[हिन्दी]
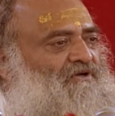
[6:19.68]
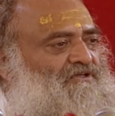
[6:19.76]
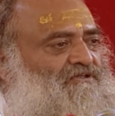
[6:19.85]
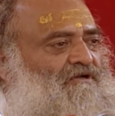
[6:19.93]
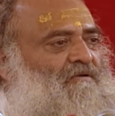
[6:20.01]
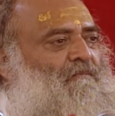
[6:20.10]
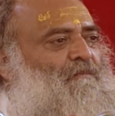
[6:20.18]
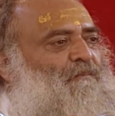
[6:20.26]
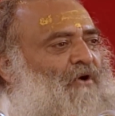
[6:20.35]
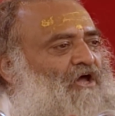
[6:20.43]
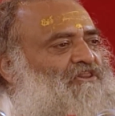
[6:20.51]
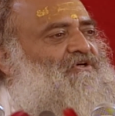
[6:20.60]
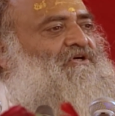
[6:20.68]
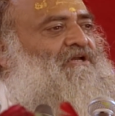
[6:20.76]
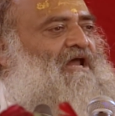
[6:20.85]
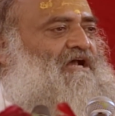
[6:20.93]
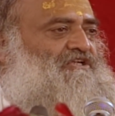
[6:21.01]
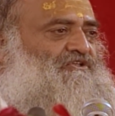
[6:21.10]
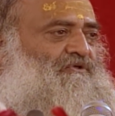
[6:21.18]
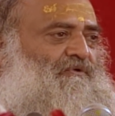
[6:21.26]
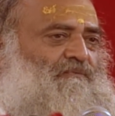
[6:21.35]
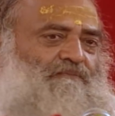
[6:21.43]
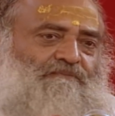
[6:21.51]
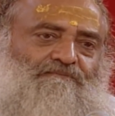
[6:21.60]
दर्शनम पातक
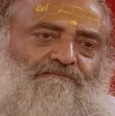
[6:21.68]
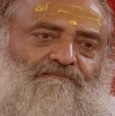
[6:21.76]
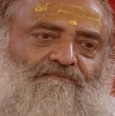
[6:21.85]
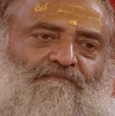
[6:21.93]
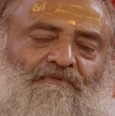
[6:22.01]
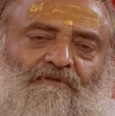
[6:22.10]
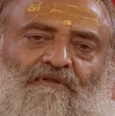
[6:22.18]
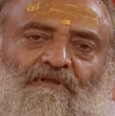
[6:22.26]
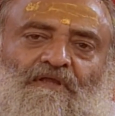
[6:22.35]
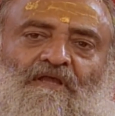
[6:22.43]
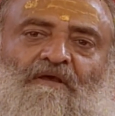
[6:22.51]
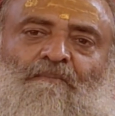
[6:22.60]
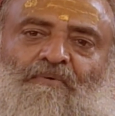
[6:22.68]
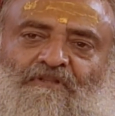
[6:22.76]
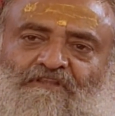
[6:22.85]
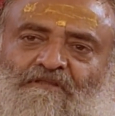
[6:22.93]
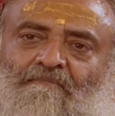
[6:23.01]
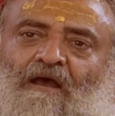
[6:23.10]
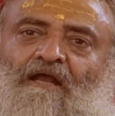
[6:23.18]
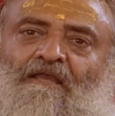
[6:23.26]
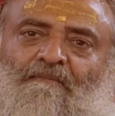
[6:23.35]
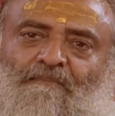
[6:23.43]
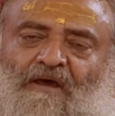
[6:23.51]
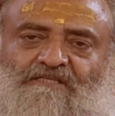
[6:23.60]
नाशनम प्रतिमा
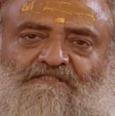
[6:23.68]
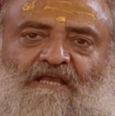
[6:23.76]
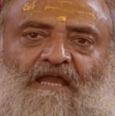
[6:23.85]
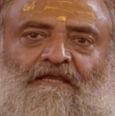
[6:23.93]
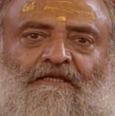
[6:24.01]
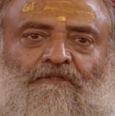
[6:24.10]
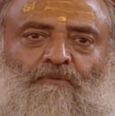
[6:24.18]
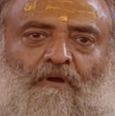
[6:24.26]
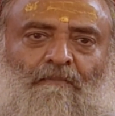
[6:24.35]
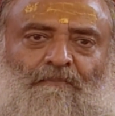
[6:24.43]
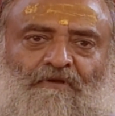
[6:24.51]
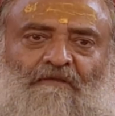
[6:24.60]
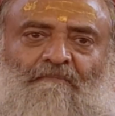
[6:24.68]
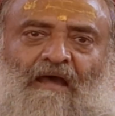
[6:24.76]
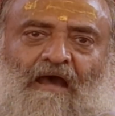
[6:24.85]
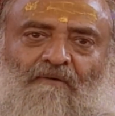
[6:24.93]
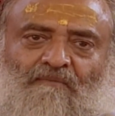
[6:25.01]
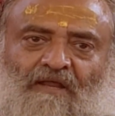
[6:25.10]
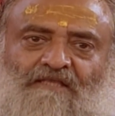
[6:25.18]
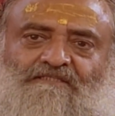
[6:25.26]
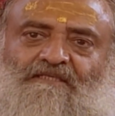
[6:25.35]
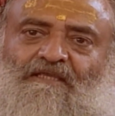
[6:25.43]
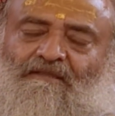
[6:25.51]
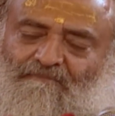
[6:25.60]
के पास जाएंगे तो अपने भावना
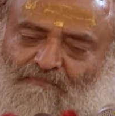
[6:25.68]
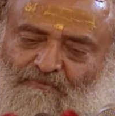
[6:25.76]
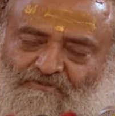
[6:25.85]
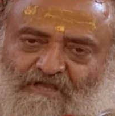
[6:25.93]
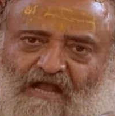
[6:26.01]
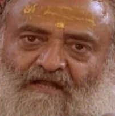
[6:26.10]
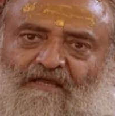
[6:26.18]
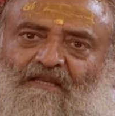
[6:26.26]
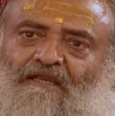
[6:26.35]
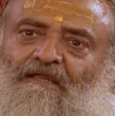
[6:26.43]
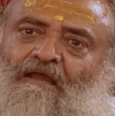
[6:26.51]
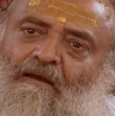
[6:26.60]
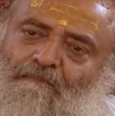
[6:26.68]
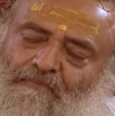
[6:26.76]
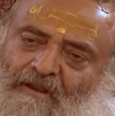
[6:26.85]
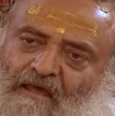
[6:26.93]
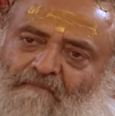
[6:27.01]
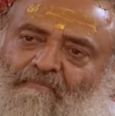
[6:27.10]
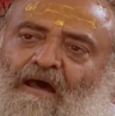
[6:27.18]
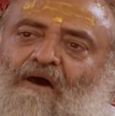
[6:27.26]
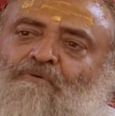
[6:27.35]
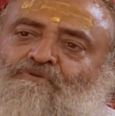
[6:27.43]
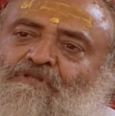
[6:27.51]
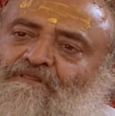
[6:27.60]
से पूजा करेंगे अपना
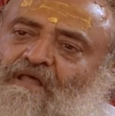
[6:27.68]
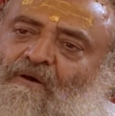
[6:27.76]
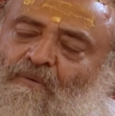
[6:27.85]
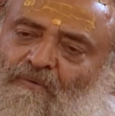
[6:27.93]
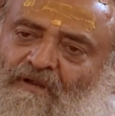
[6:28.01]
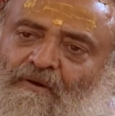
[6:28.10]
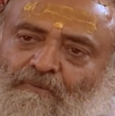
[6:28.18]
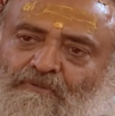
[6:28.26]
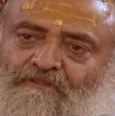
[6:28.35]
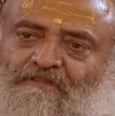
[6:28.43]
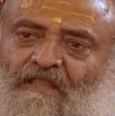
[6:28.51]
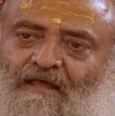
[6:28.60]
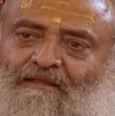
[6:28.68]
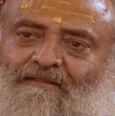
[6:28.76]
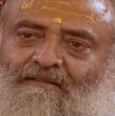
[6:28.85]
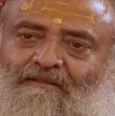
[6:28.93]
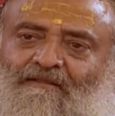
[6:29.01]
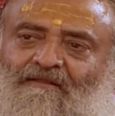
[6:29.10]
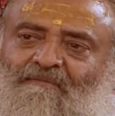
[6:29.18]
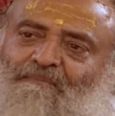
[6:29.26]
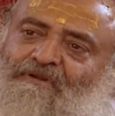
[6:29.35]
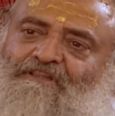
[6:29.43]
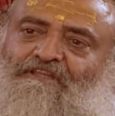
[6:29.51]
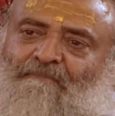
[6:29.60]
भाव जितना होगा उतना
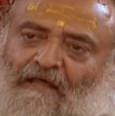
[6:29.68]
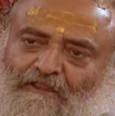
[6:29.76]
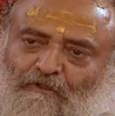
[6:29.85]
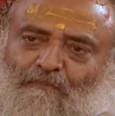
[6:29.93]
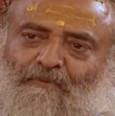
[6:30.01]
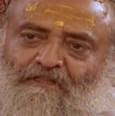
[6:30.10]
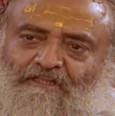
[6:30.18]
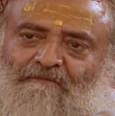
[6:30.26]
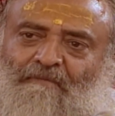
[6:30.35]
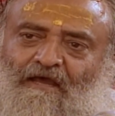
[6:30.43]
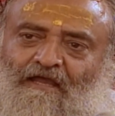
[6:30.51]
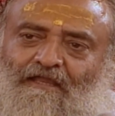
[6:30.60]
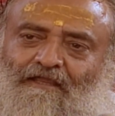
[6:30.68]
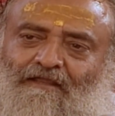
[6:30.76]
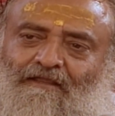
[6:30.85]
प्रतिमा तो प्रतिमा है